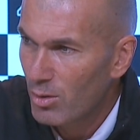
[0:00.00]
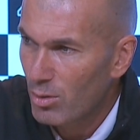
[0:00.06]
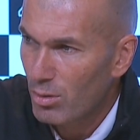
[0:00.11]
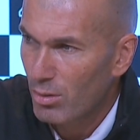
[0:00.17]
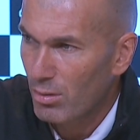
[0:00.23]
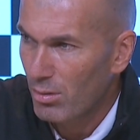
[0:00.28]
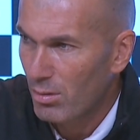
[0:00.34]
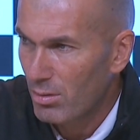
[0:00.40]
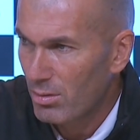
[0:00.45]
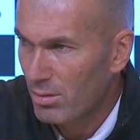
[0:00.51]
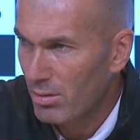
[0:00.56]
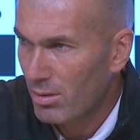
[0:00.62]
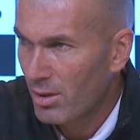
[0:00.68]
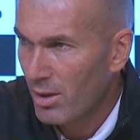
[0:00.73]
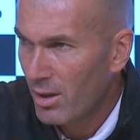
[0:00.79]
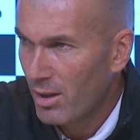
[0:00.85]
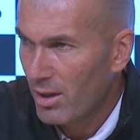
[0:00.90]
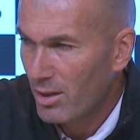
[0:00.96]

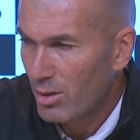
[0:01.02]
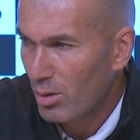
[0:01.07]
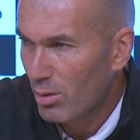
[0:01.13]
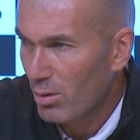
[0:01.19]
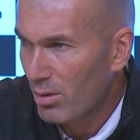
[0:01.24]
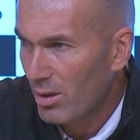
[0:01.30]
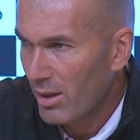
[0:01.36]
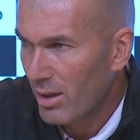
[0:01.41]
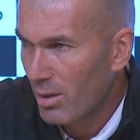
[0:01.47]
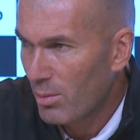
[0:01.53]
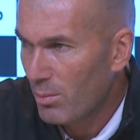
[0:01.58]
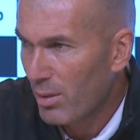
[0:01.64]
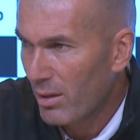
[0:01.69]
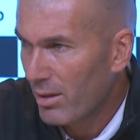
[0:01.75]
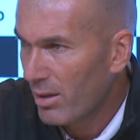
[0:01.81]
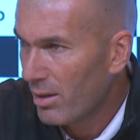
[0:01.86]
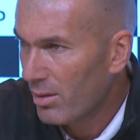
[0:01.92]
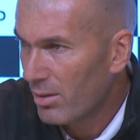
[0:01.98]
nosotros, es solo ganar un
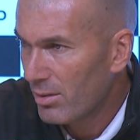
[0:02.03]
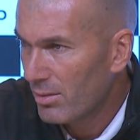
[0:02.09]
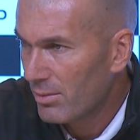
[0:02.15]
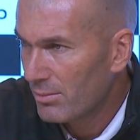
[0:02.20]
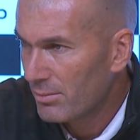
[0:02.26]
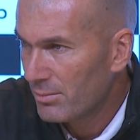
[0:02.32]
partido,